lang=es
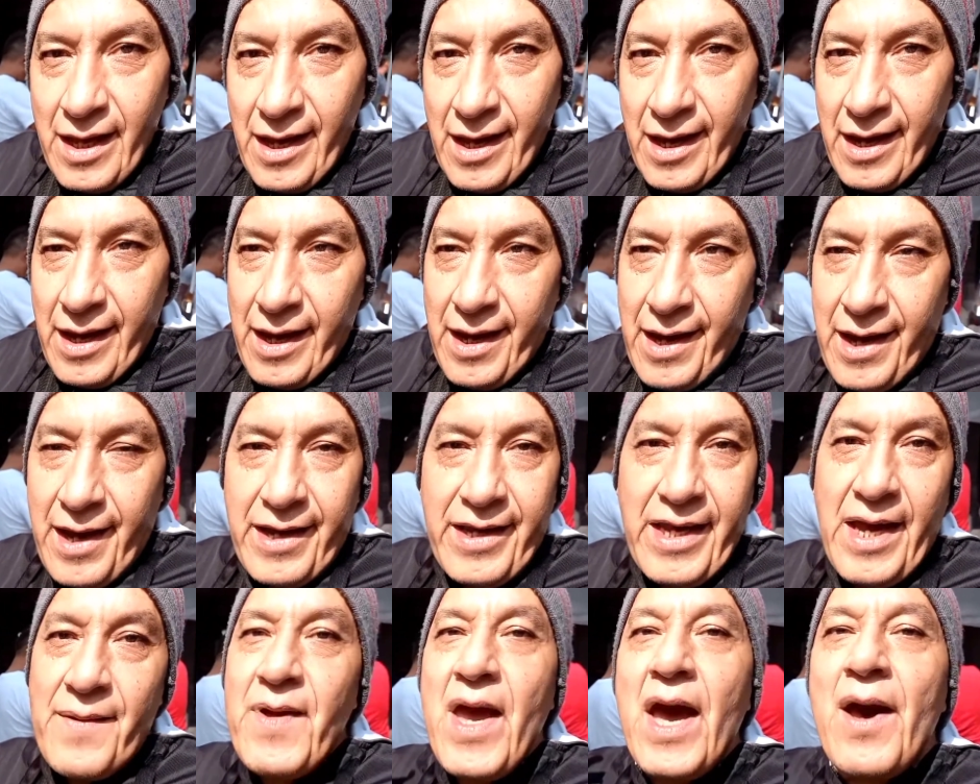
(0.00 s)

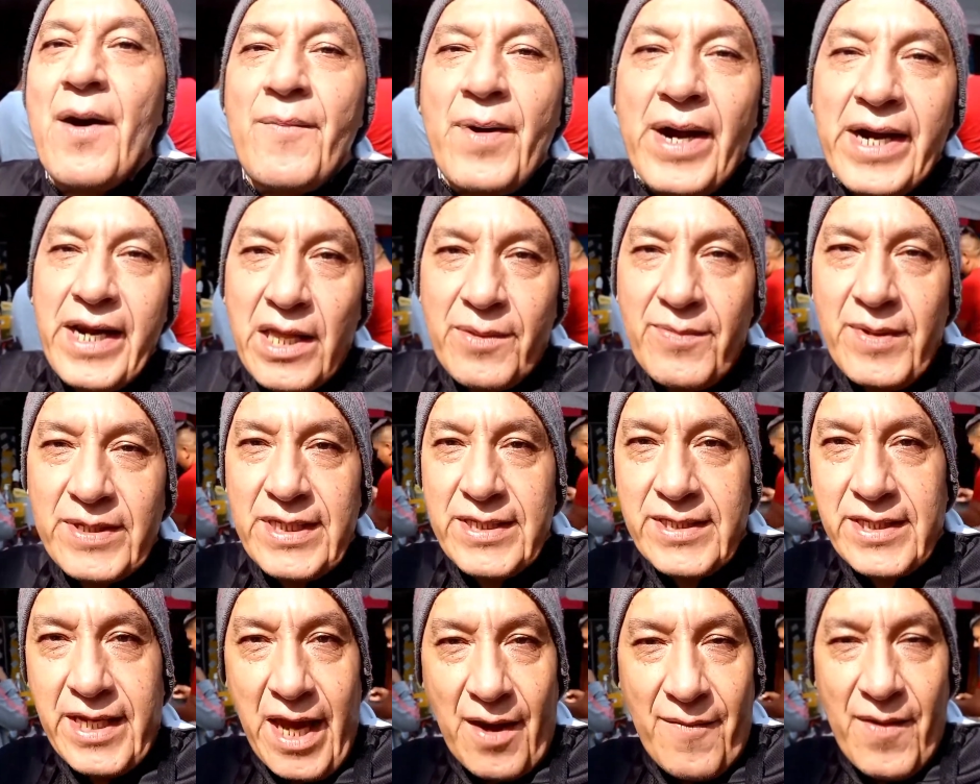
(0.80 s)
Eh, ya había varias
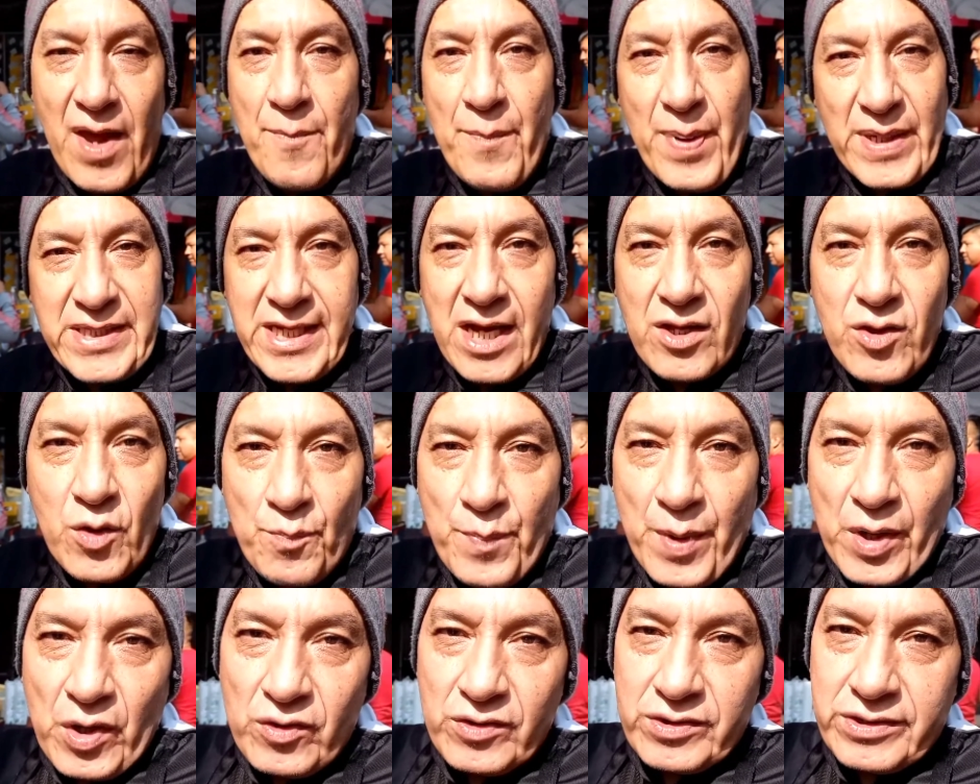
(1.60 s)
veces que había pasado,
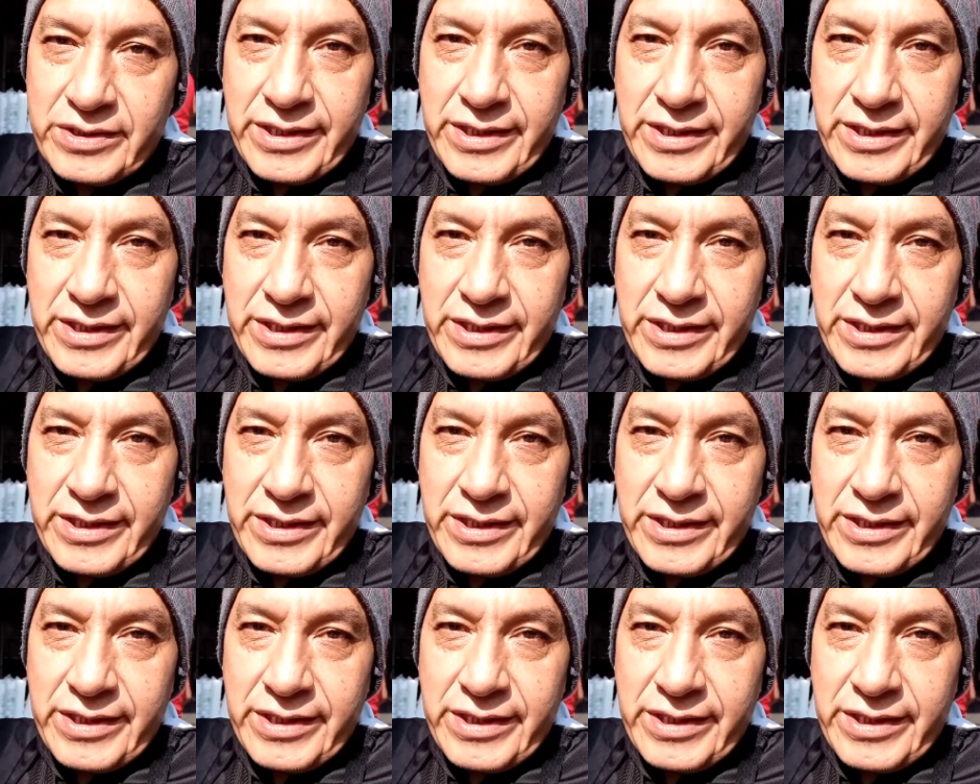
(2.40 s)
pero